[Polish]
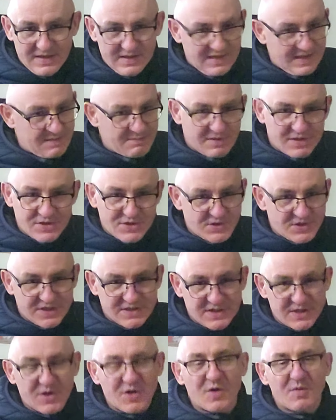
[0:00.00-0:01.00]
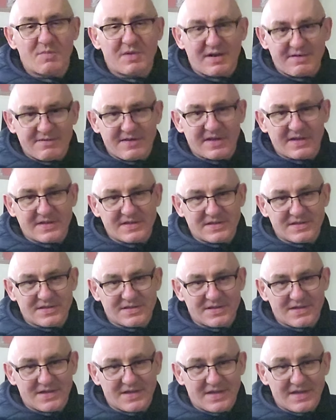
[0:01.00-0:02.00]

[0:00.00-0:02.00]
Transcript: Nie masz się czego obawiać,